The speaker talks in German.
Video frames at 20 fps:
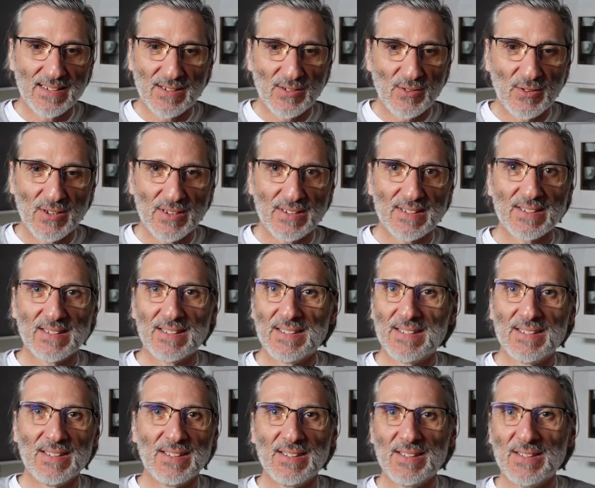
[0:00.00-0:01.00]

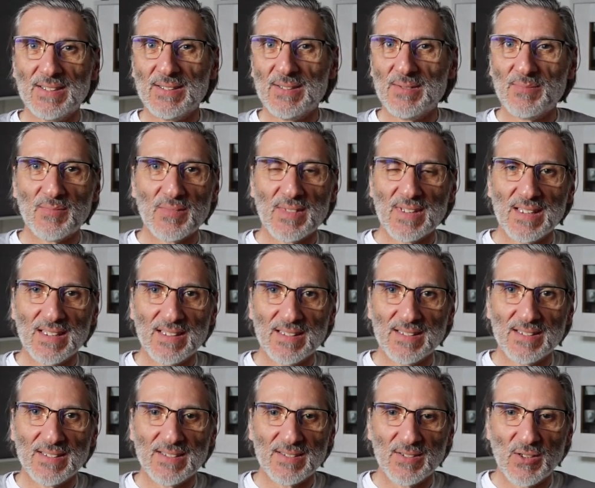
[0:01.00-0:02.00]
Leute ähm,
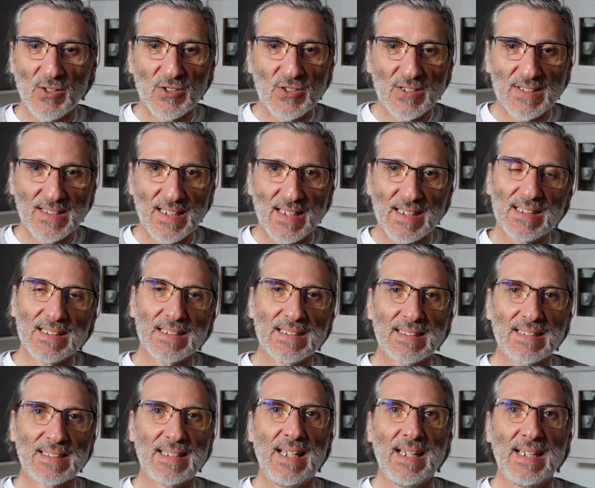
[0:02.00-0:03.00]
äh, solche Sachen
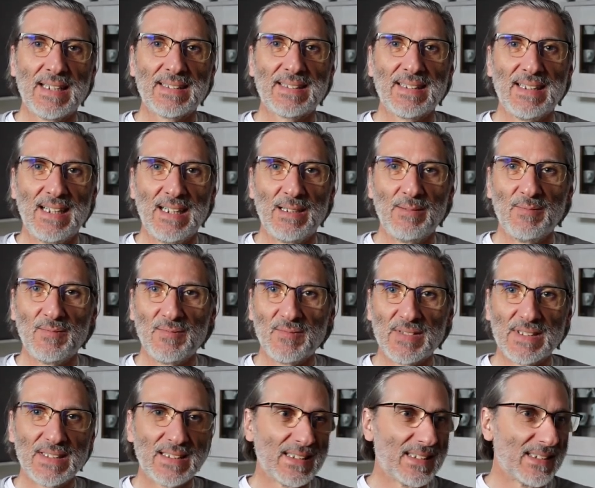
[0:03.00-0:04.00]
gezeigt haben,
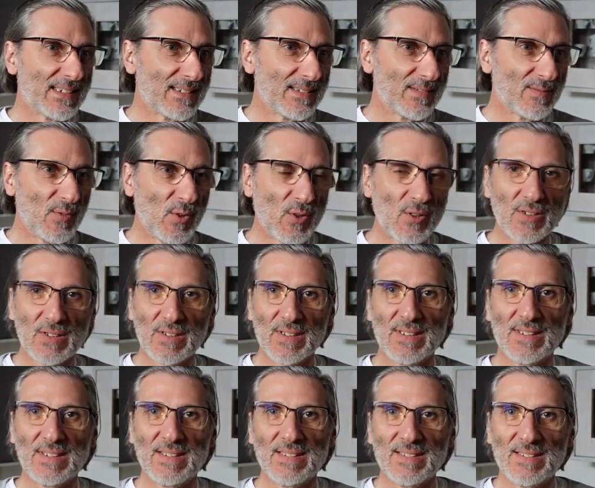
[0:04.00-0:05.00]
wie sie ihren Wok
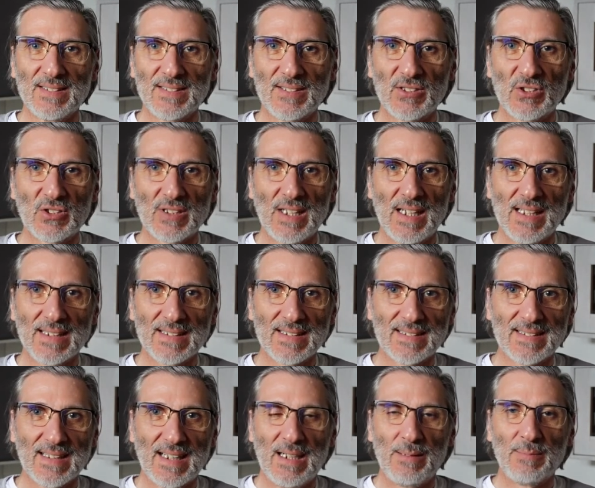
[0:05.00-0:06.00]
äh,
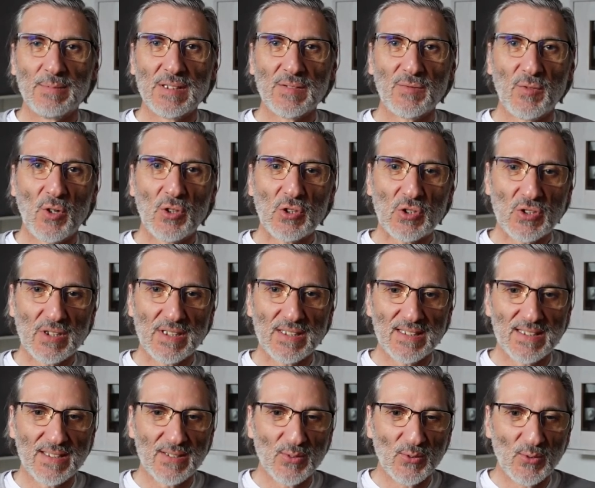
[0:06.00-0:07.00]
gestaltet haben, die
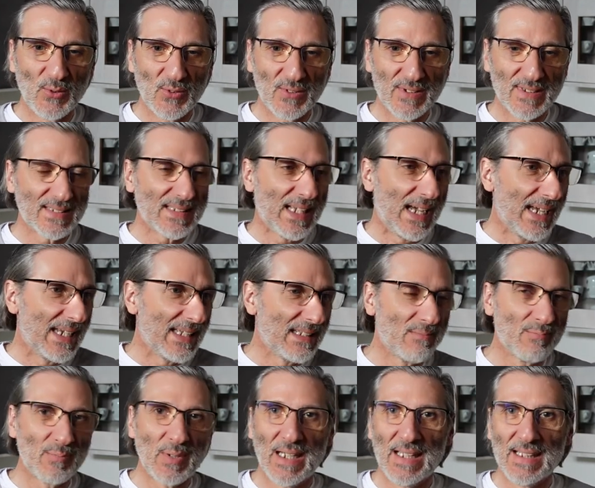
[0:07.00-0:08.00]
Wokstation, das
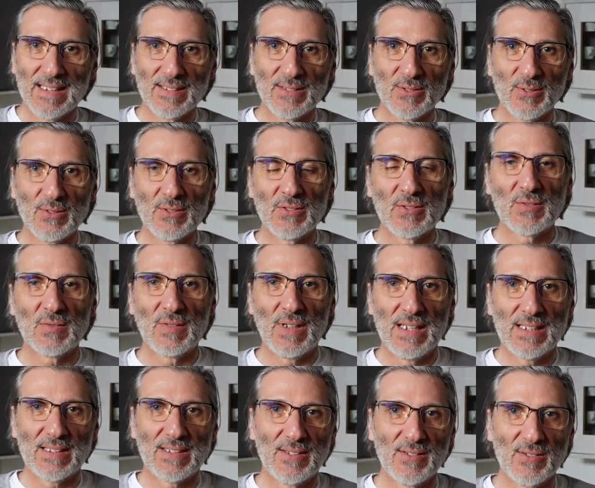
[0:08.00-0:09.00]
Einbrennen und so
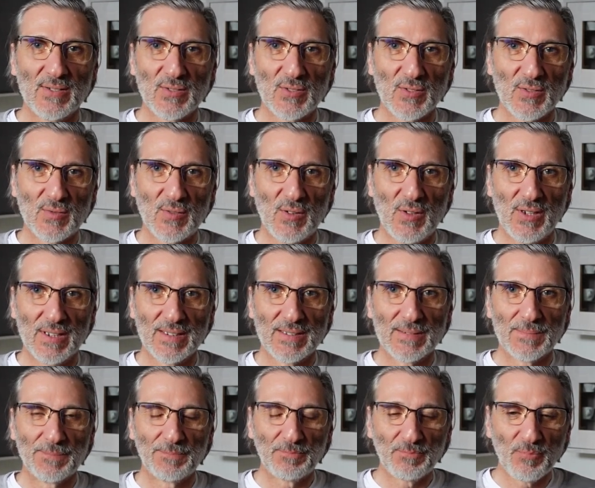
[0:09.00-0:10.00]
weiter und so fort.